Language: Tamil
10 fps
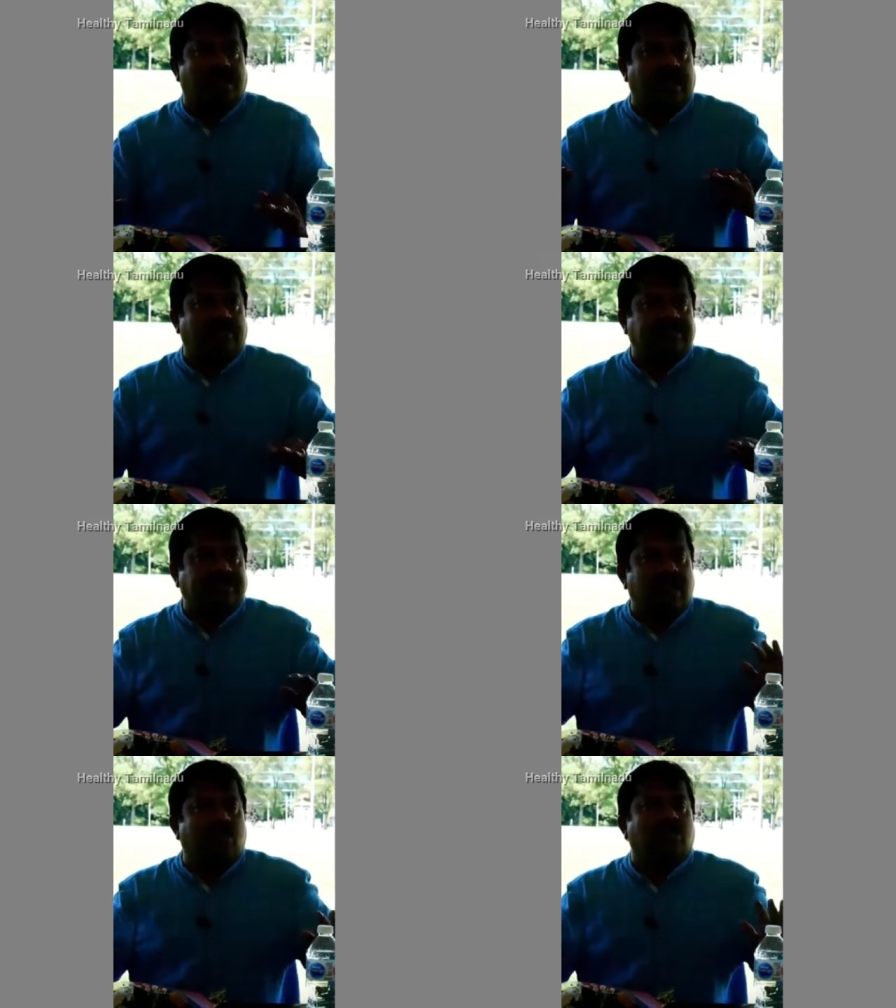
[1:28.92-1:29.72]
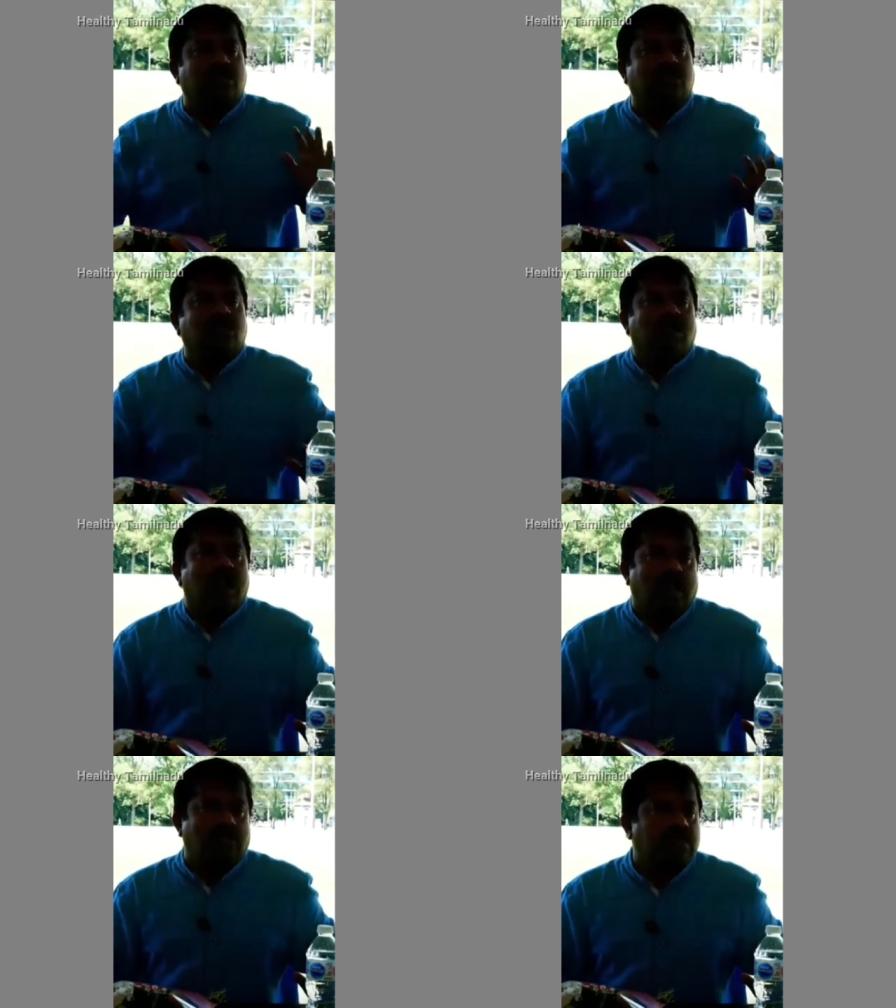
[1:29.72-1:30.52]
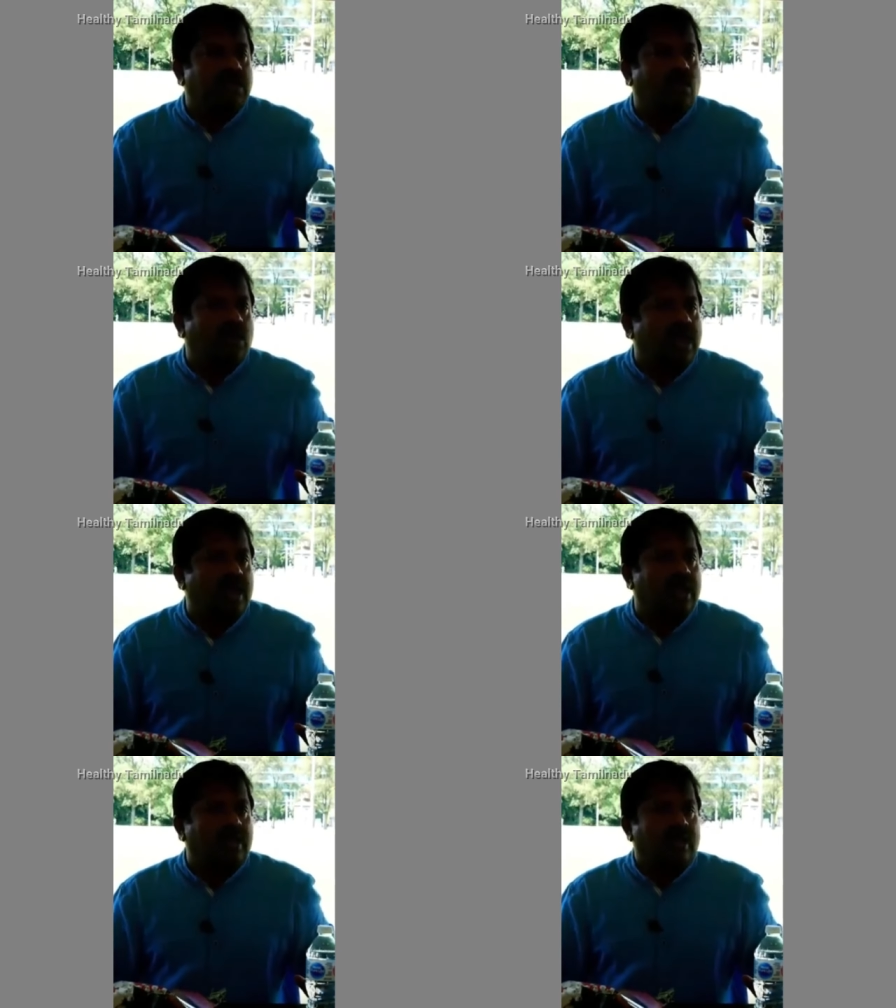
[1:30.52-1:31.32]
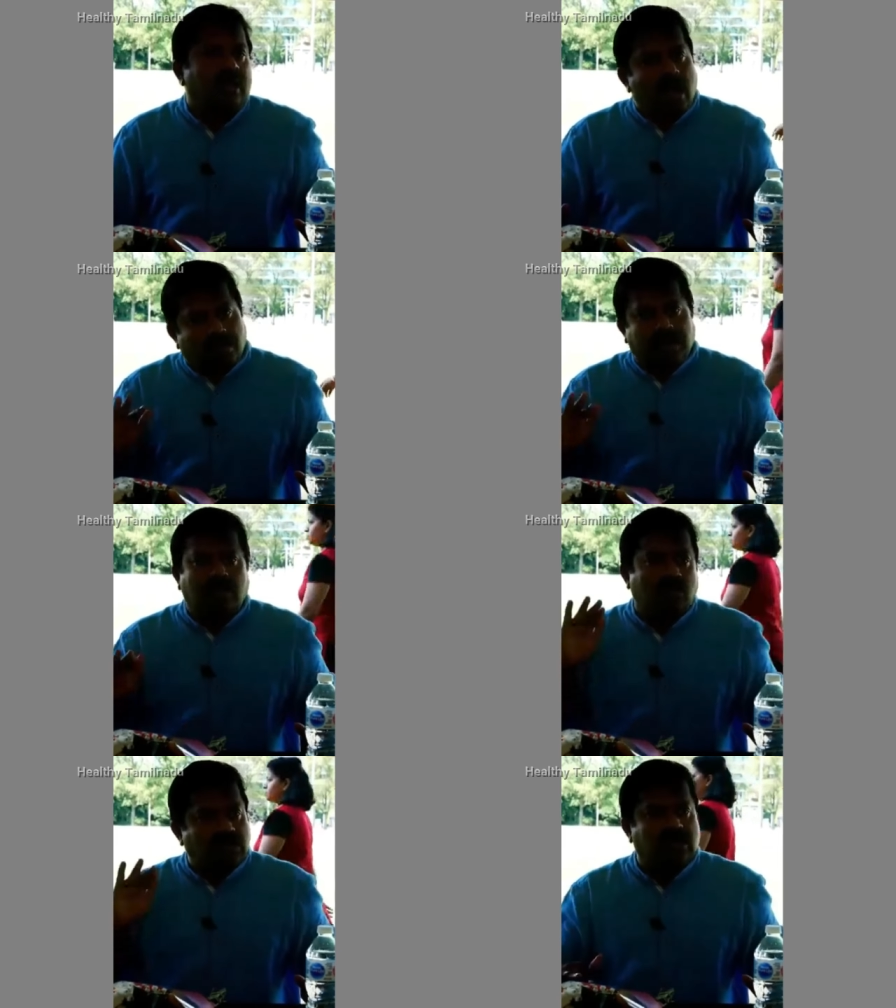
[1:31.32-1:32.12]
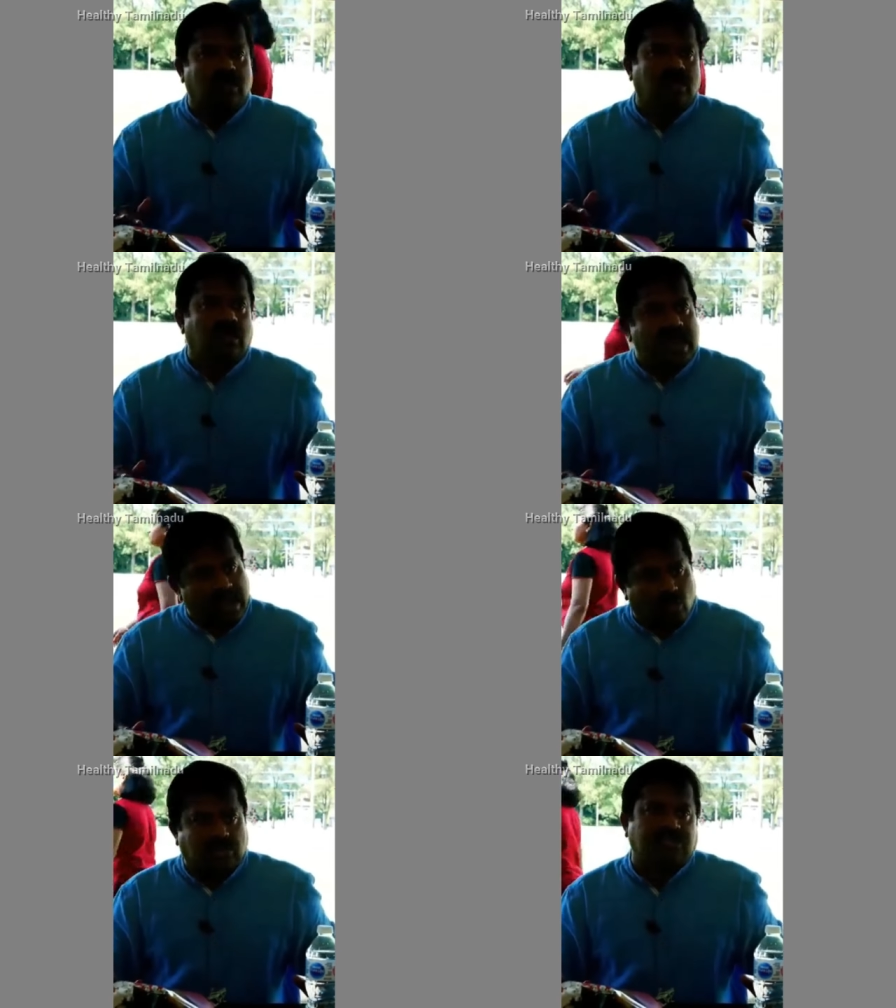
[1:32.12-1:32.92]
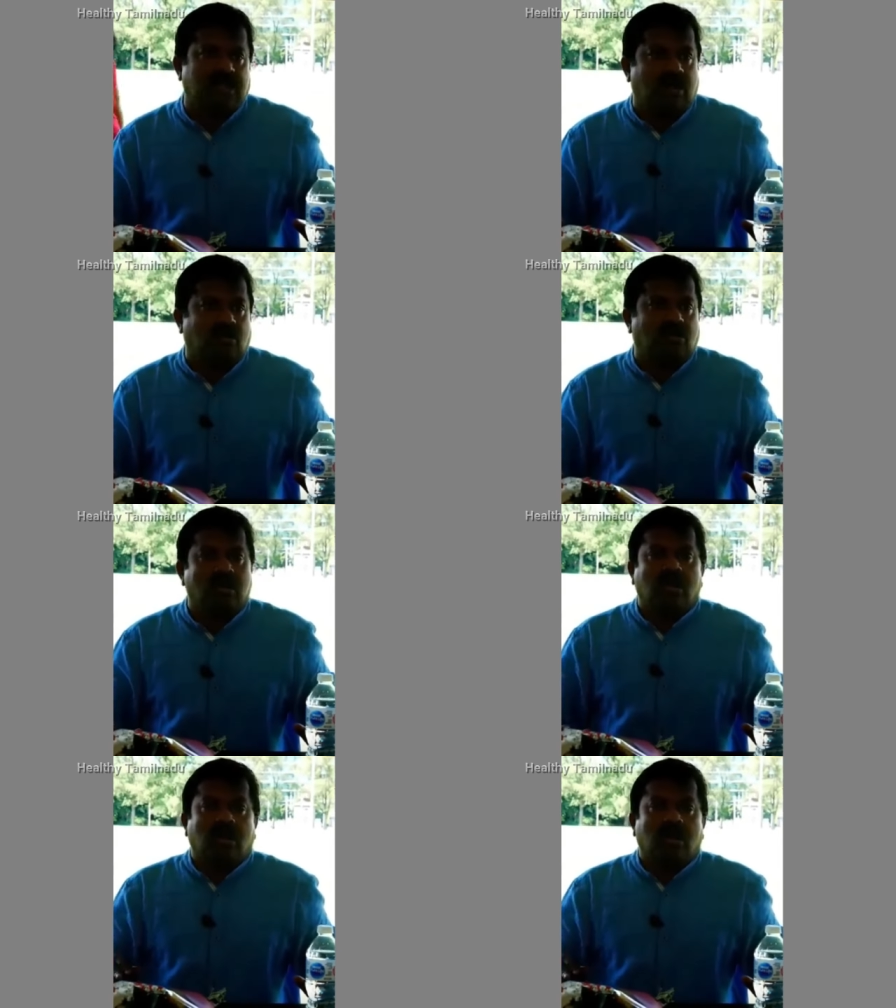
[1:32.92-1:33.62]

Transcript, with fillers: பன்னெண்டு வயசுலேயே வந்து ஐம்பது கிலோ இருக்காங்க அப்போ நம்ம வந்து நெய் குறைச்சி தான் ஆகணும்